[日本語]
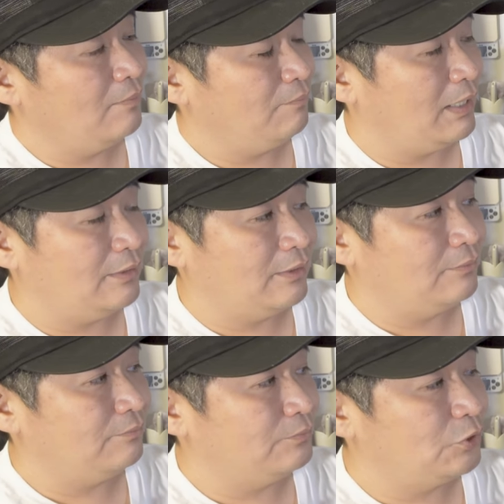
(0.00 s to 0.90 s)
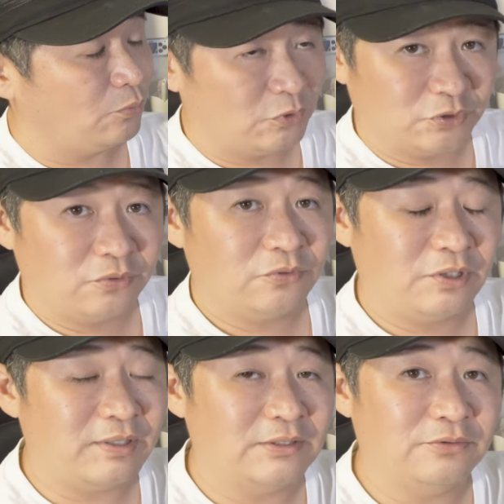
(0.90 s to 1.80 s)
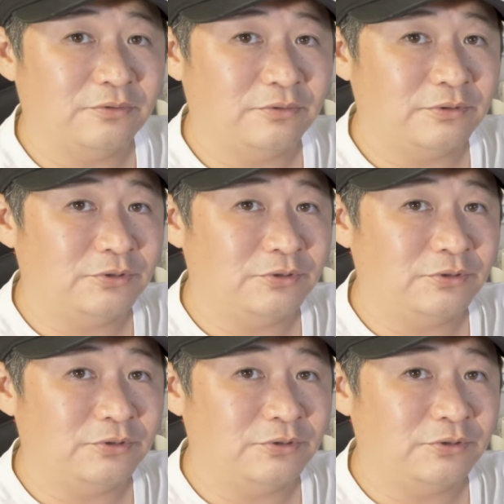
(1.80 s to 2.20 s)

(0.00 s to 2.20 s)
まあプロモードこれはあの